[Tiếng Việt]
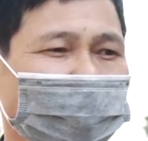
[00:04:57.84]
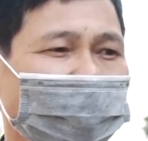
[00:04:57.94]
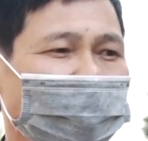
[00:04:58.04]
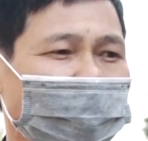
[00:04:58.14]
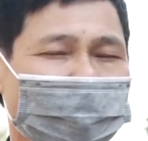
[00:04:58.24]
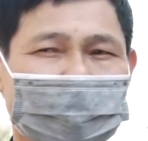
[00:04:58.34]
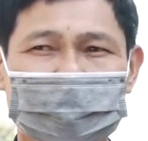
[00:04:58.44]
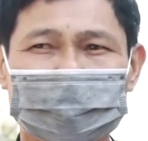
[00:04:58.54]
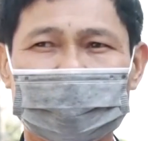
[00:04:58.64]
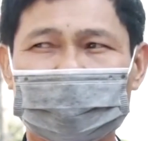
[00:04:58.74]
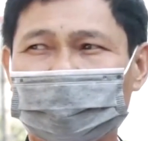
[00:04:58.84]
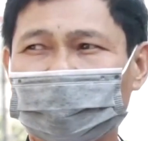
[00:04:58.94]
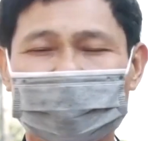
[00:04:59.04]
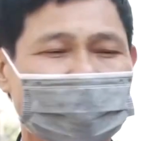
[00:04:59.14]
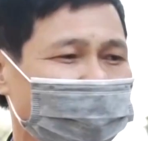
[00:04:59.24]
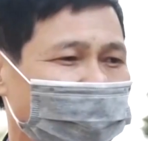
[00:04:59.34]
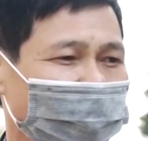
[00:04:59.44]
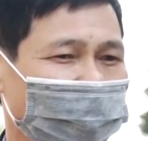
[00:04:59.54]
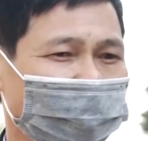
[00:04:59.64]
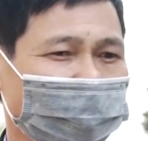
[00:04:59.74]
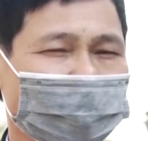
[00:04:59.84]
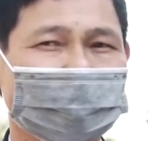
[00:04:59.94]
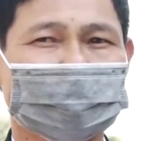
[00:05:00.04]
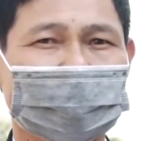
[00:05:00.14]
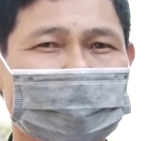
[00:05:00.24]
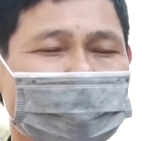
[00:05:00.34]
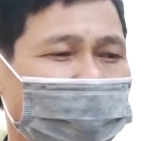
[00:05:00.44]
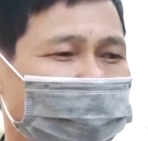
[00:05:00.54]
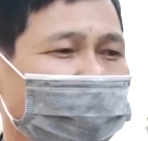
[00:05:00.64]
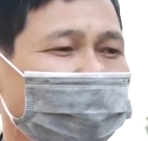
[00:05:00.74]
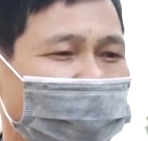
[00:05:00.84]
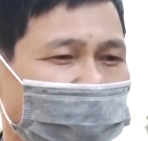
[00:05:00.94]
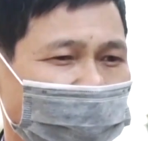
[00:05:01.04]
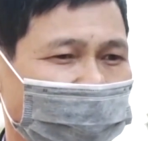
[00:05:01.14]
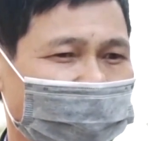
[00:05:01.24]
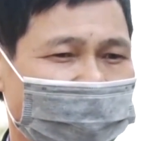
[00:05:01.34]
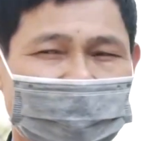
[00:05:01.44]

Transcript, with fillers: bán hàng quán bia quán ăn ấy, thì chỉ được phép bán mang về nhà